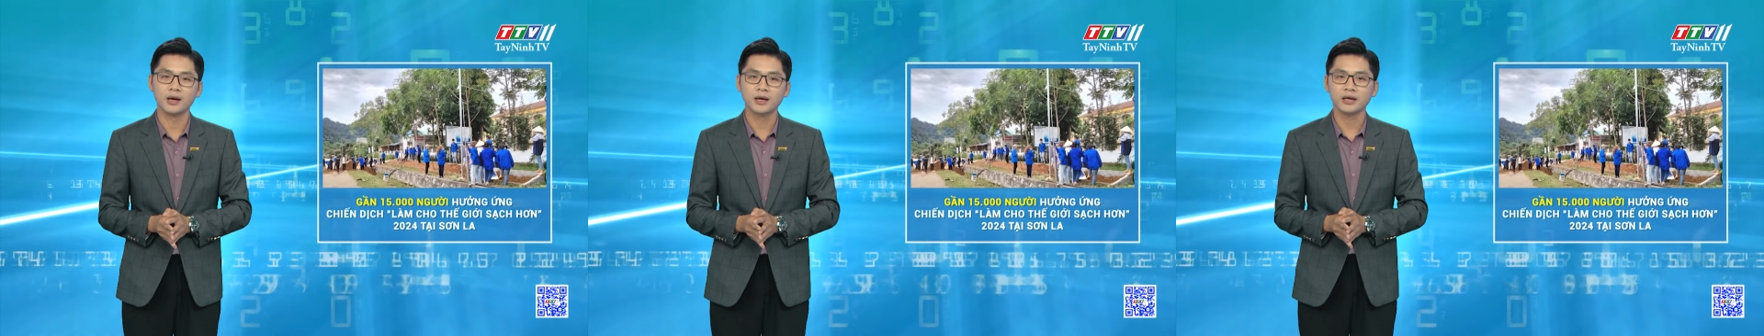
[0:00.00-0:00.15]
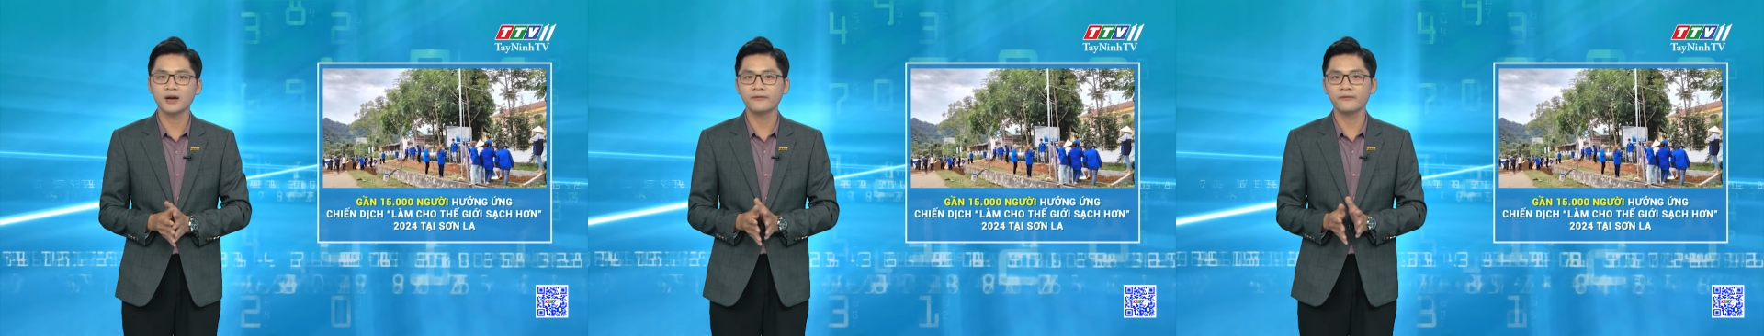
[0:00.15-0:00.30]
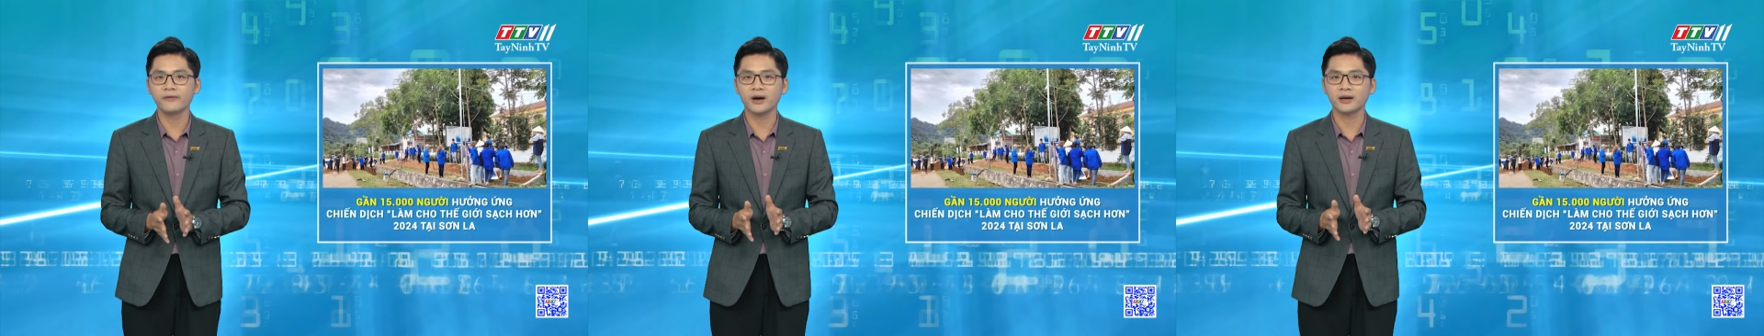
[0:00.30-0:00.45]

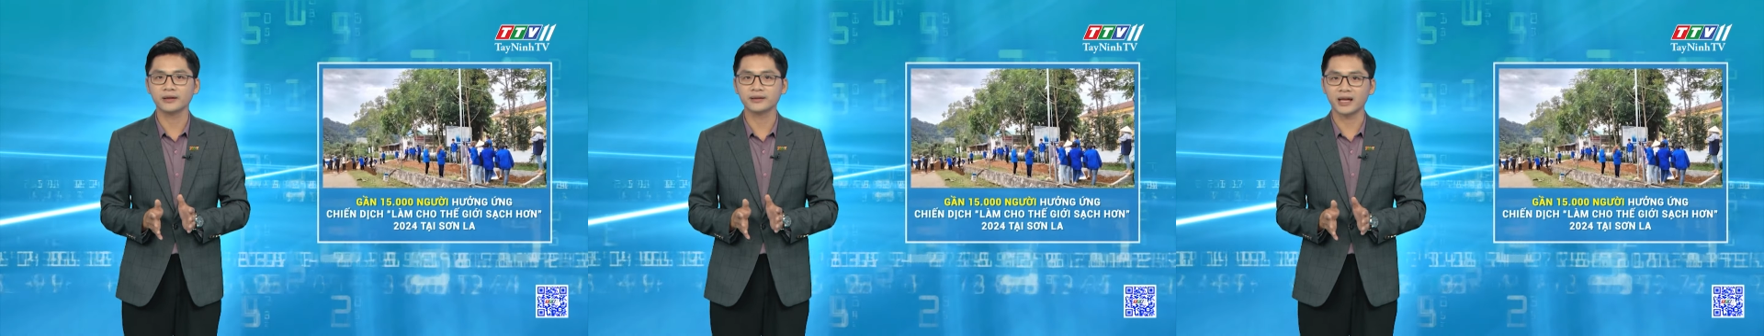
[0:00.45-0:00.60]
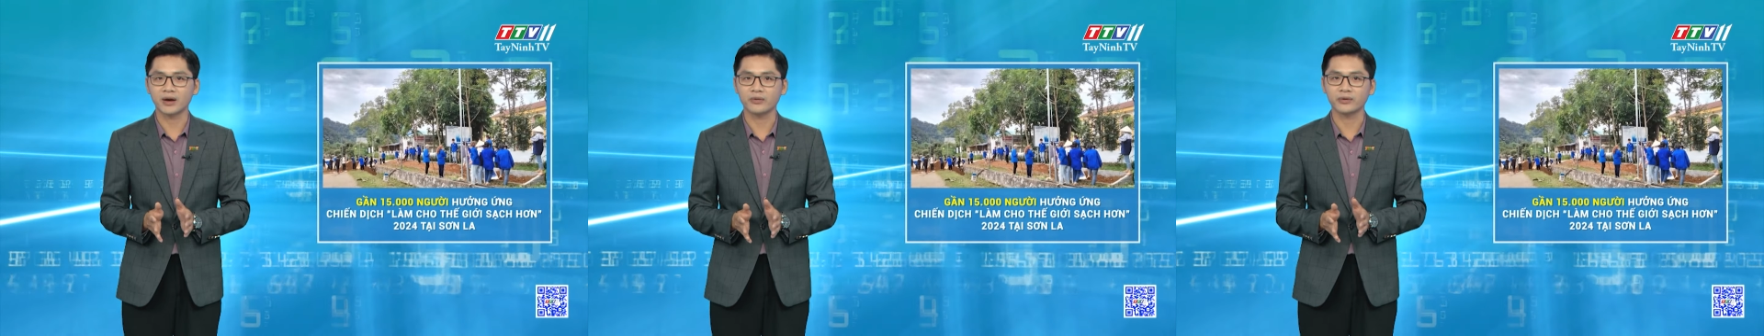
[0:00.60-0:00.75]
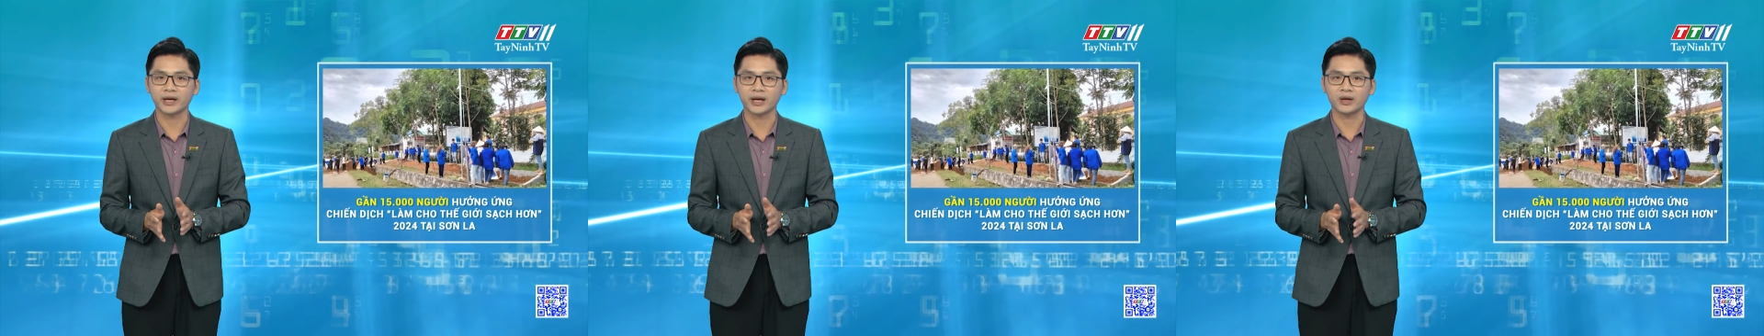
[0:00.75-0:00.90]
góp phần
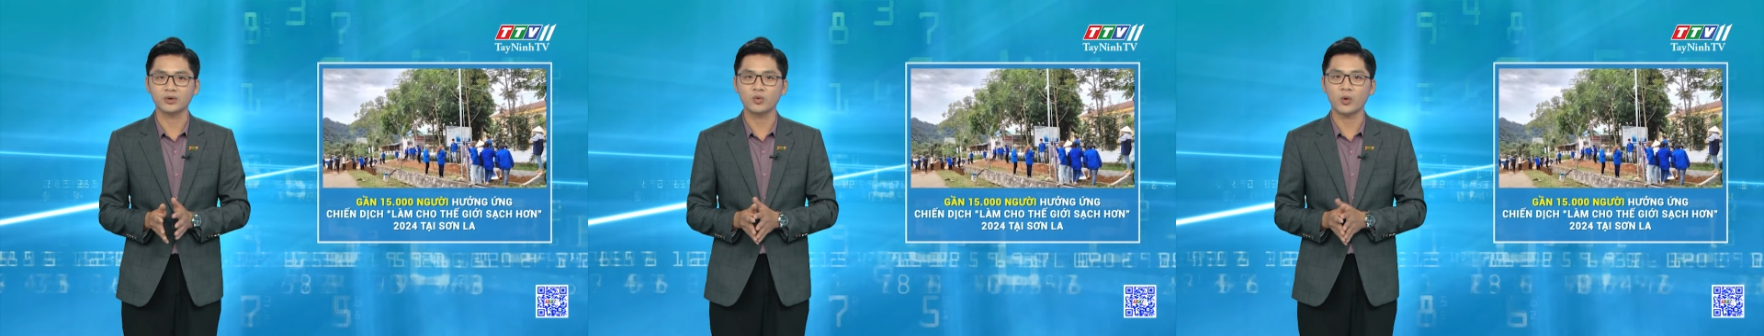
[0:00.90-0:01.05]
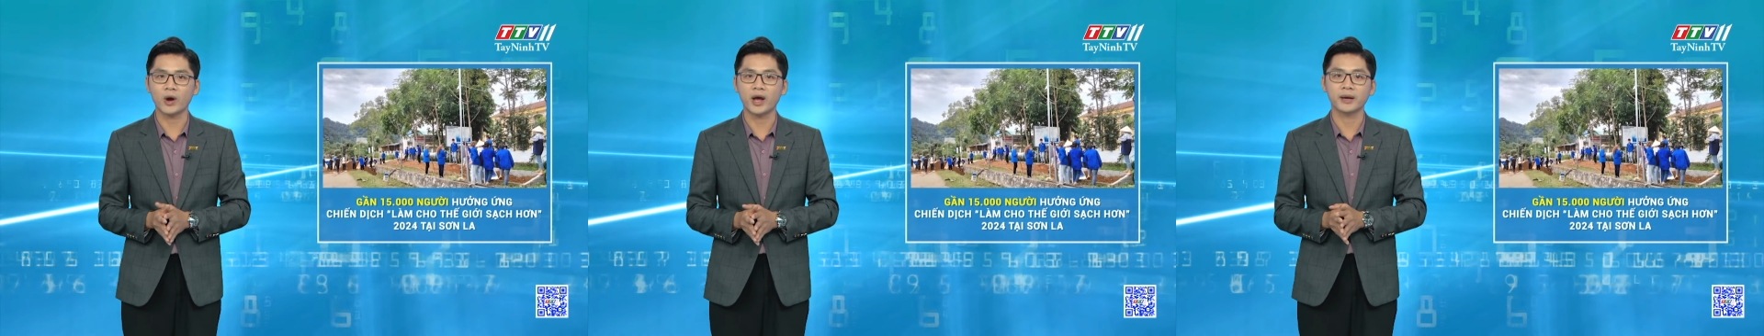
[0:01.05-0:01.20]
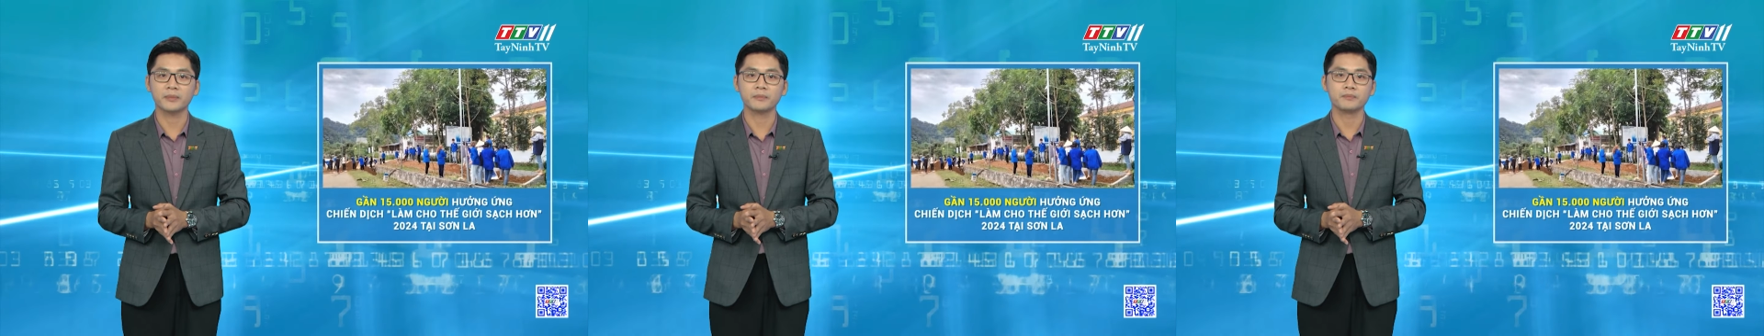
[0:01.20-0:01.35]
tạo cảnh
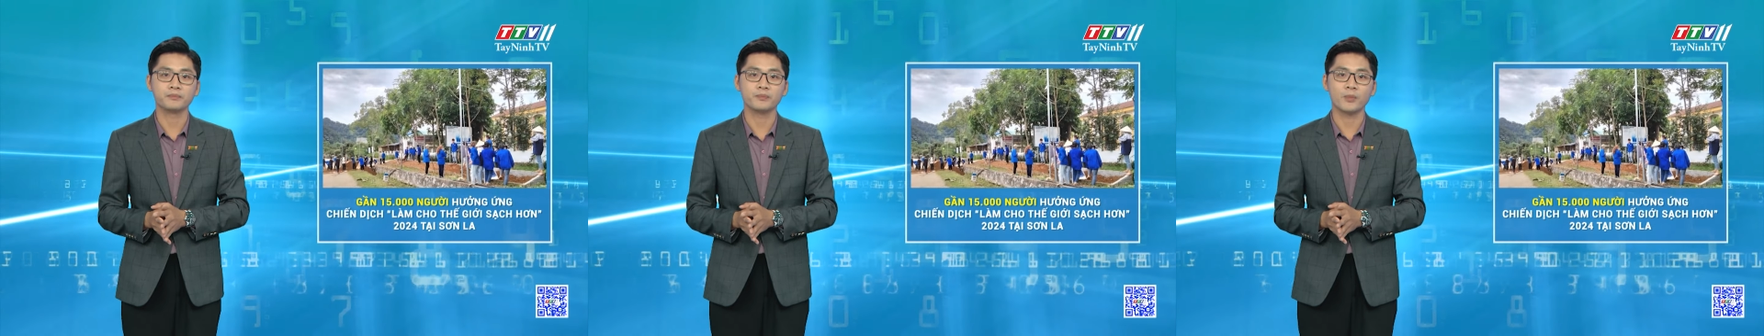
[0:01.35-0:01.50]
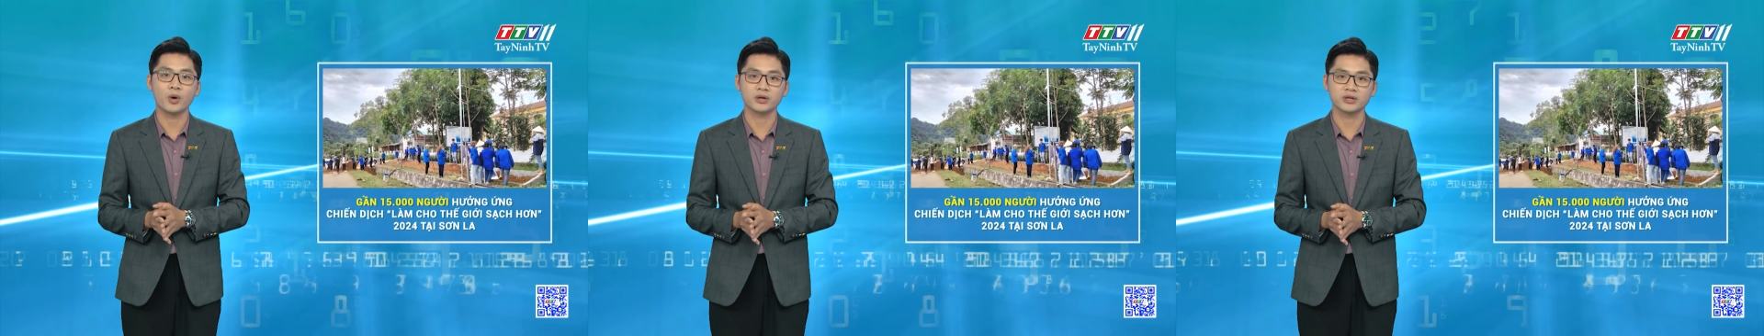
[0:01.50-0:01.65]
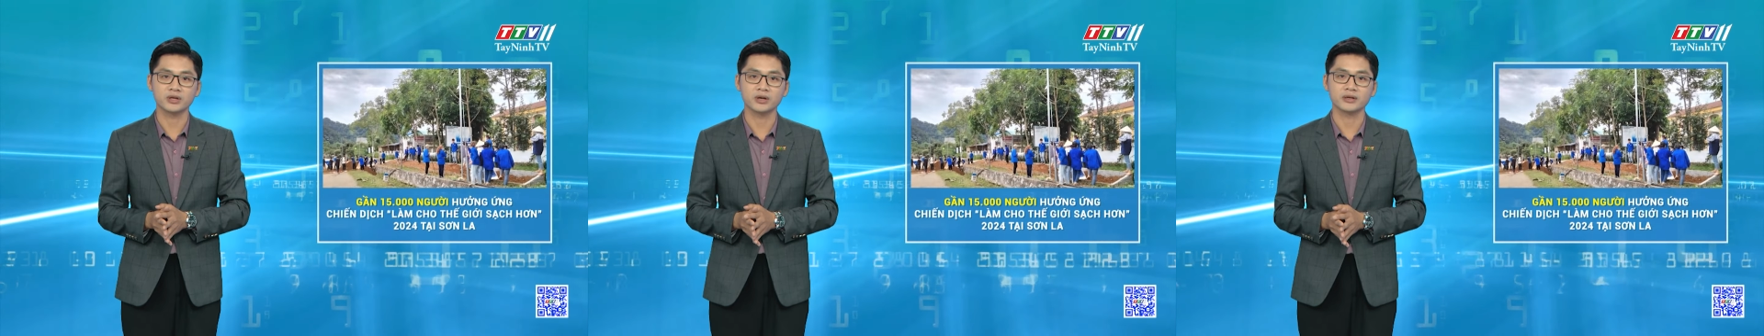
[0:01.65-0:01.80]
quan,
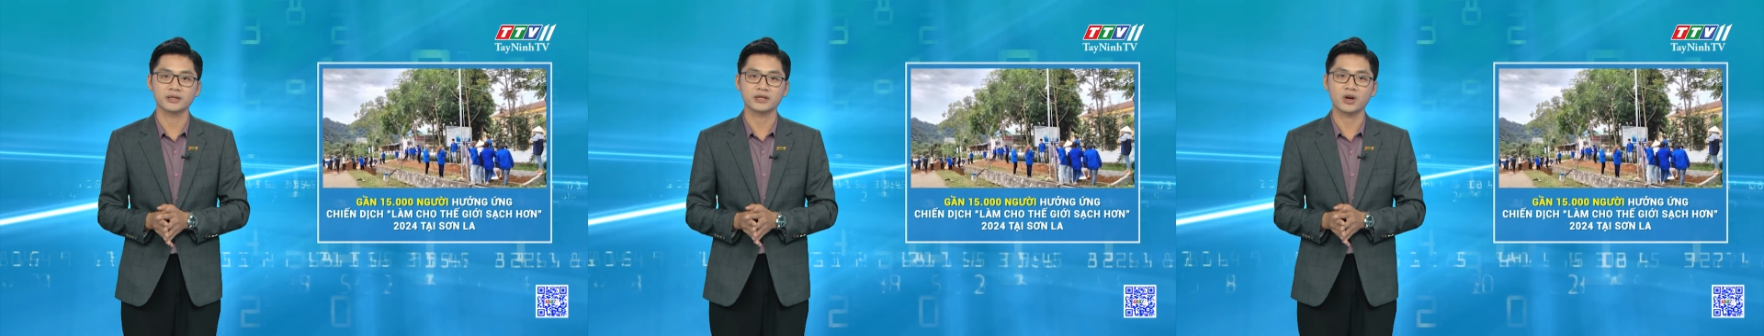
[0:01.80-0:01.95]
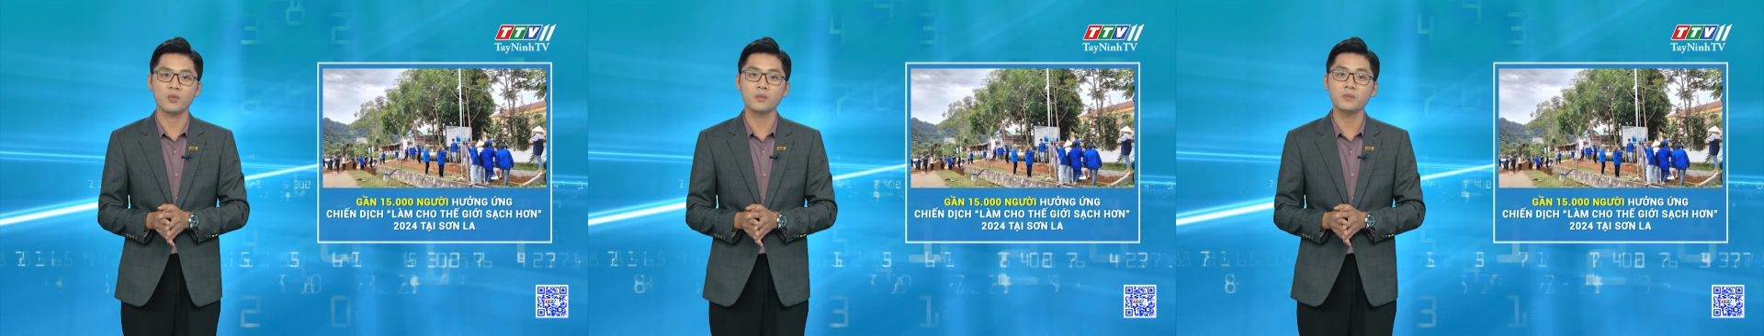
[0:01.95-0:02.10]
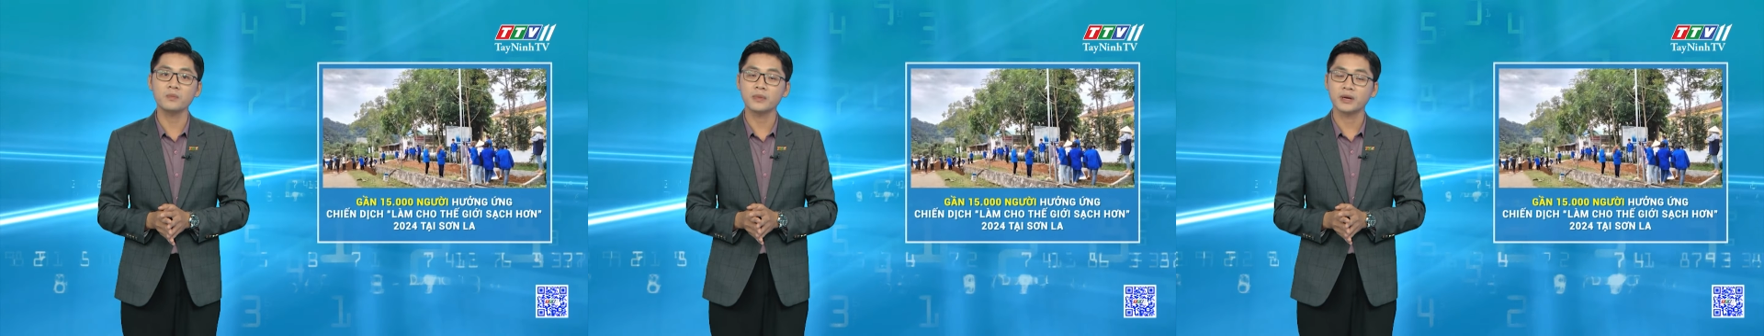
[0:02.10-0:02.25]
môi trường
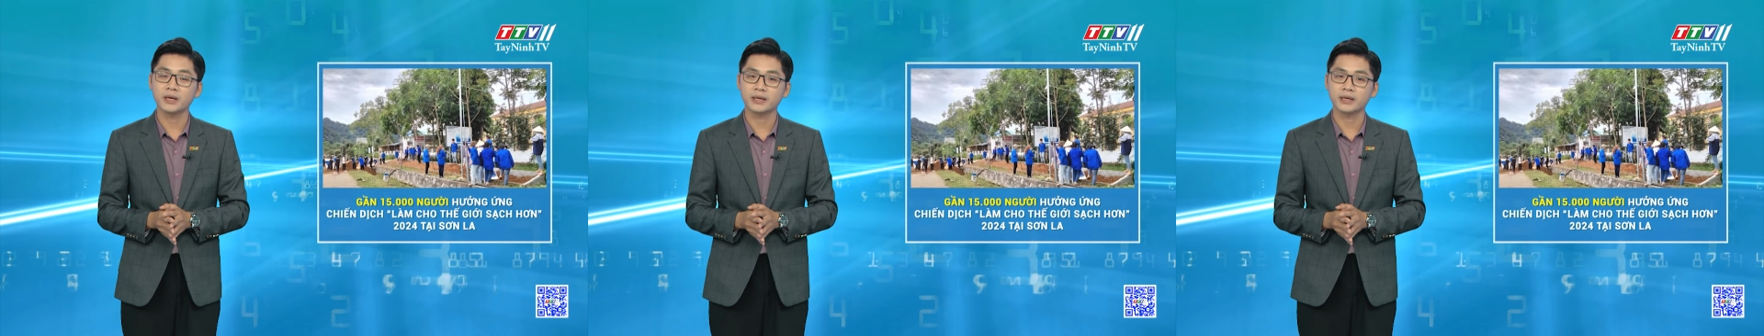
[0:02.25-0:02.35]
sống,